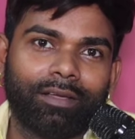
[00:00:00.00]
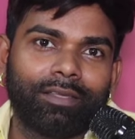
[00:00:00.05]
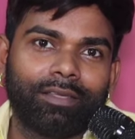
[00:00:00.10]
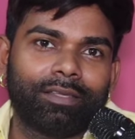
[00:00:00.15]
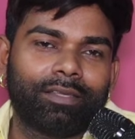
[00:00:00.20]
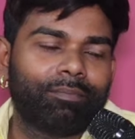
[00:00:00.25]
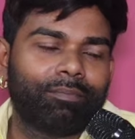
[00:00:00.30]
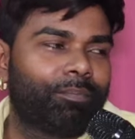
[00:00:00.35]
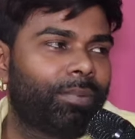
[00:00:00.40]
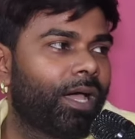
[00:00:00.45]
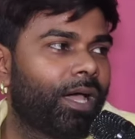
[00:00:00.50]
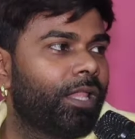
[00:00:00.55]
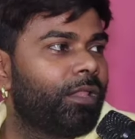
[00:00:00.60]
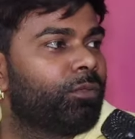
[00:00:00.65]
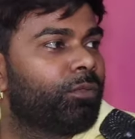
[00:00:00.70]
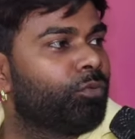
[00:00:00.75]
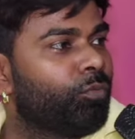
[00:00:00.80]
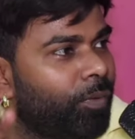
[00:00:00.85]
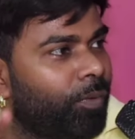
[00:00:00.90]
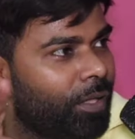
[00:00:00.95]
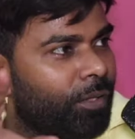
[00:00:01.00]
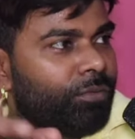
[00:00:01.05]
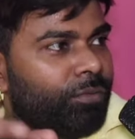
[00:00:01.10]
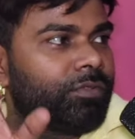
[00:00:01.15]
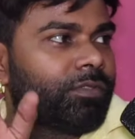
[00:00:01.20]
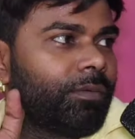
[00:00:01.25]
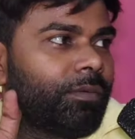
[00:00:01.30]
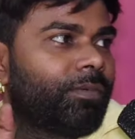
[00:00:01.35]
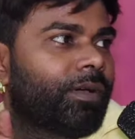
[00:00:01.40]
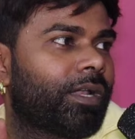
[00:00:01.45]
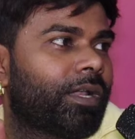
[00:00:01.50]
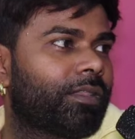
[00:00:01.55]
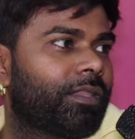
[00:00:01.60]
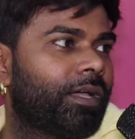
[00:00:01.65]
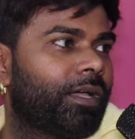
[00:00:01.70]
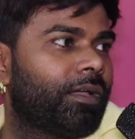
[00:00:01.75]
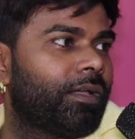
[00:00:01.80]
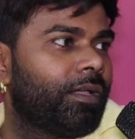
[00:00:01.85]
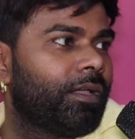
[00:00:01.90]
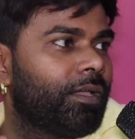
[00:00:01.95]
कहीं के फालतू फालतू ये सब
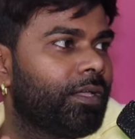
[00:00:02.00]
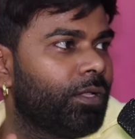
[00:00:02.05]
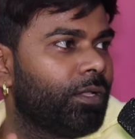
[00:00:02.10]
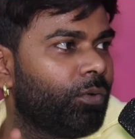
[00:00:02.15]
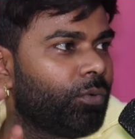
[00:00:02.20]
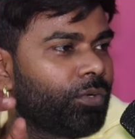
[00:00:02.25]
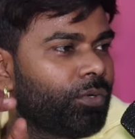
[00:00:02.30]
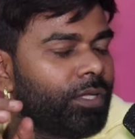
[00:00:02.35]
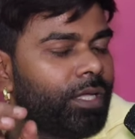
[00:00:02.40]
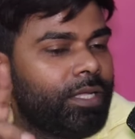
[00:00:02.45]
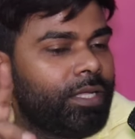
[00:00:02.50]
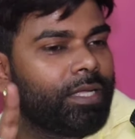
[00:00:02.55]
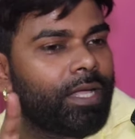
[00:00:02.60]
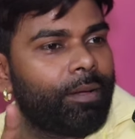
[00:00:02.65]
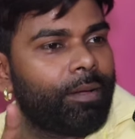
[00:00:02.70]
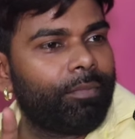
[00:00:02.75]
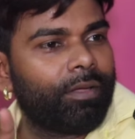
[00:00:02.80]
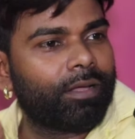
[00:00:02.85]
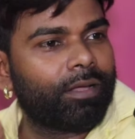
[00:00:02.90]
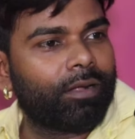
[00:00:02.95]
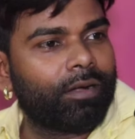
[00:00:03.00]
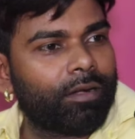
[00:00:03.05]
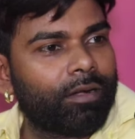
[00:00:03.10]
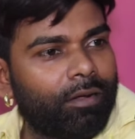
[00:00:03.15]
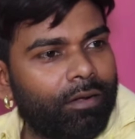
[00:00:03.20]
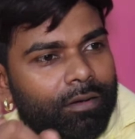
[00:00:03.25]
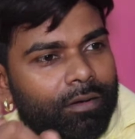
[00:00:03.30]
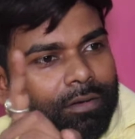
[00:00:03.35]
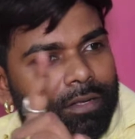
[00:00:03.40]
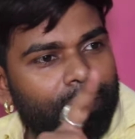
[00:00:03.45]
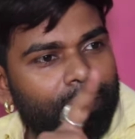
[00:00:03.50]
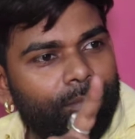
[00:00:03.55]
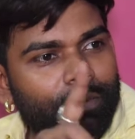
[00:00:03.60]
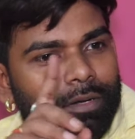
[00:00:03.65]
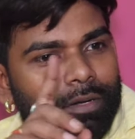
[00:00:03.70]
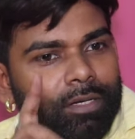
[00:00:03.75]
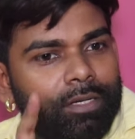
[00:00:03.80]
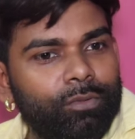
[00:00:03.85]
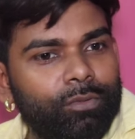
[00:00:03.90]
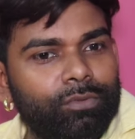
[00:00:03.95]
करता है ये हाँ। लोग यही काम है कि अं- अंड का
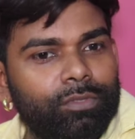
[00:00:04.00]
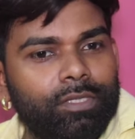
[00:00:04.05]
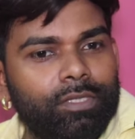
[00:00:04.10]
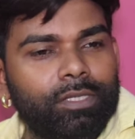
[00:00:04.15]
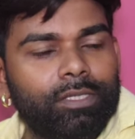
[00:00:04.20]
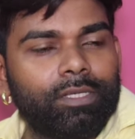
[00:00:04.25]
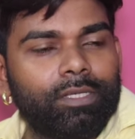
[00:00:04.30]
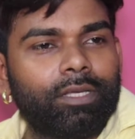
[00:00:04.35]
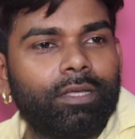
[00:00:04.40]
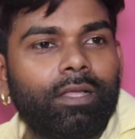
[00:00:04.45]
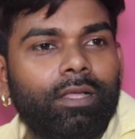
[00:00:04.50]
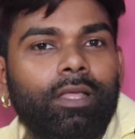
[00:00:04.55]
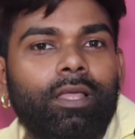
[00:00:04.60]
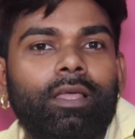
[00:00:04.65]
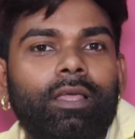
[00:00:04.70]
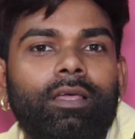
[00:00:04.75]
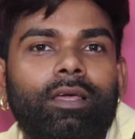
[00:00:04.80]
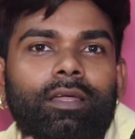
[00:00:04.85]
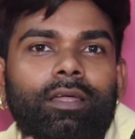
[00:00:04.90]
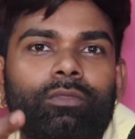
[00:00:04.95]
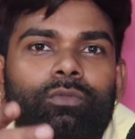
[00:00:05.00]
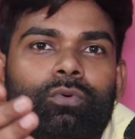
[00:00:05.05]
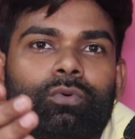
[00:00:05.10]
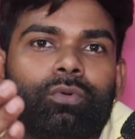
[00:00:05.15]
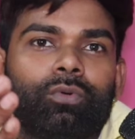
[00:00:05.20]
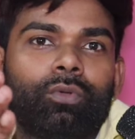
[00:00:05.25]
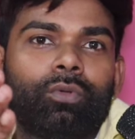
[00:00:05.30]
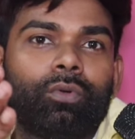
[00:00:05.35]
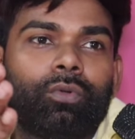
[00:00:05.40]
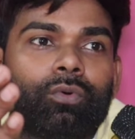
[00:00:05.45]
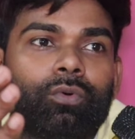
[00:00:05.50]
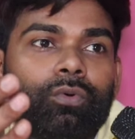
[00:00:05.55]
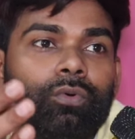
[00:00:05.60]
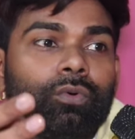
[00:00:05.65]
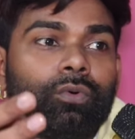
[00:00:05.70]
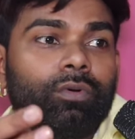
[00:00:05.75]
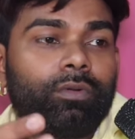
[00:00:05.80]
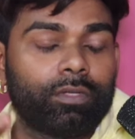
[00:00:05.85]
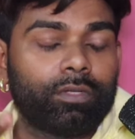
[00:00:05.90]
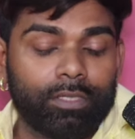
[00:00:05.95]
बंड न्यूज दीजिए दोनों लोग को
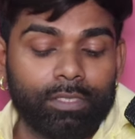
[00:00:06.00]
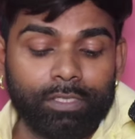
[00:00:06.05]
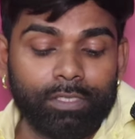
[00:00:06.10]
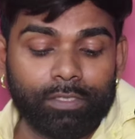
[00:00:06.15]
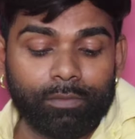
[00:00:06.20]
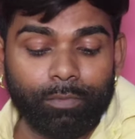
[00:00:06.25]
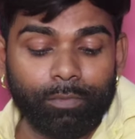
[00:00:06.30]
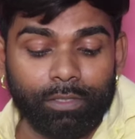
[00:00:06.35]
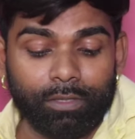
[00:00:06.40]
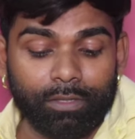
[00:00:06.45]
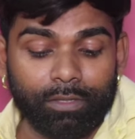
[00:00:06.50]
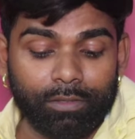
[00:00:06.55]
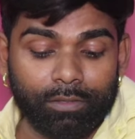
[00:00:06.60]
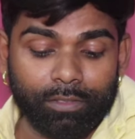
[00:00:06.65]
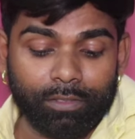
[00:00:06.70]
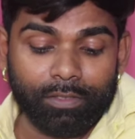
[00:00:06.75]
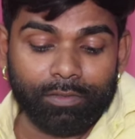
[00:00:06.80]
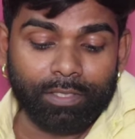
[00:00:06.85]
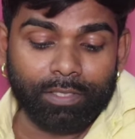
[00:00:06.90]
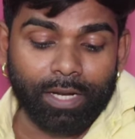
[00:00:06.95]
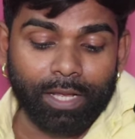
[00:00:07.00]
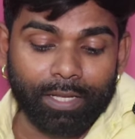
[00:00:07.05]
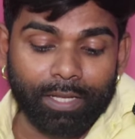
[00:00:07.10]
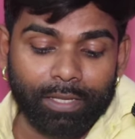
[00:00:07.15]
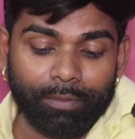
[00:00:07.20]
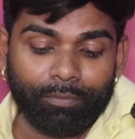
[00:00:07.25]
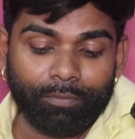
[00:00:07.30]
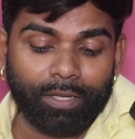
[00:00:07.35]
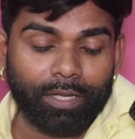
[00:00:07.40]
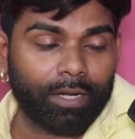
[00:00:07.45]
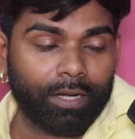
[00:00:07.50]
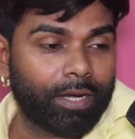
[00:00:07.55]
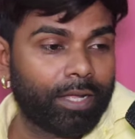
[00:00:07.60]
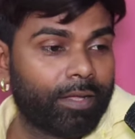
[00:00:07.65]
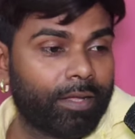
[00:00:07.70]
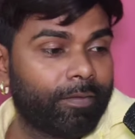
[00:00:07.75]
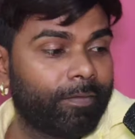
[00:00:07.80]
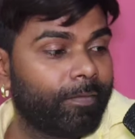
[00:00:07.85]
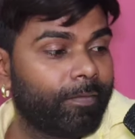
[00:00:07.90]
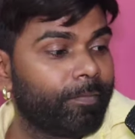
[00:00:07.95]
इसमें तीसरा गेम खेल रहा
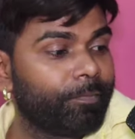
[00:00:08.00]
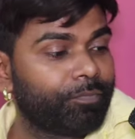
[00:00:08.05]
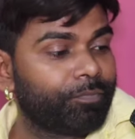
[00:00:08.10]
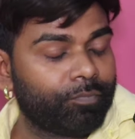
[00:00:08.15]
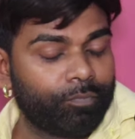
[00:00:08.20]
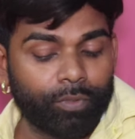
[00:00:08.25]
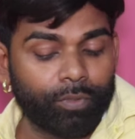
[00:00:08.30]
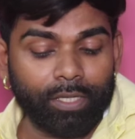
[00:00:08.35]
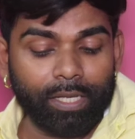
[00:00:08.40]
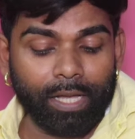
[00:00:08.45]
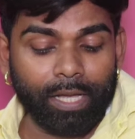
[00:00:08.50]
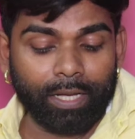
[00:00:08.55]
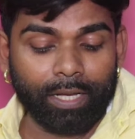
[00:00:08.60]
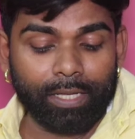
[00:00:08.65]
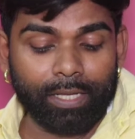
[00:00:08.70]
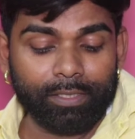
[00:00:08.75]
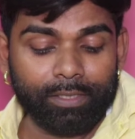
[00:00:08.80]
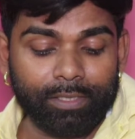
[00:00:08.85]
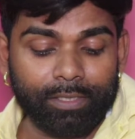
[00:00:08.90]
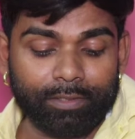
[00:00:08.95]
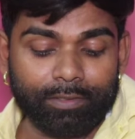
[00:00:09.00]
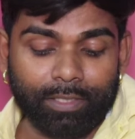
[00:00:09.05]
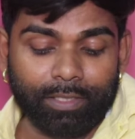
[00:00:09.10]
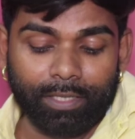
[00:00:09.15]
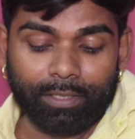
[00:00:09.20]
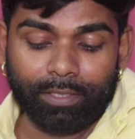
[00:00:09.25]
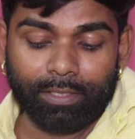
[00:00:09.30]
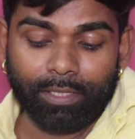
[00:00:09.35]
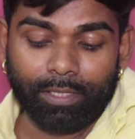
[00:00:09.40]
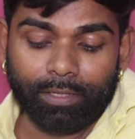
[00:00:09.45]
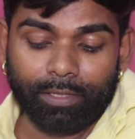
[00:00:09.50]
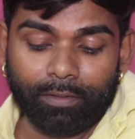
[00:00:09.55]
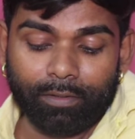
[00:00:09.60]
है प्रियंका जी के साथ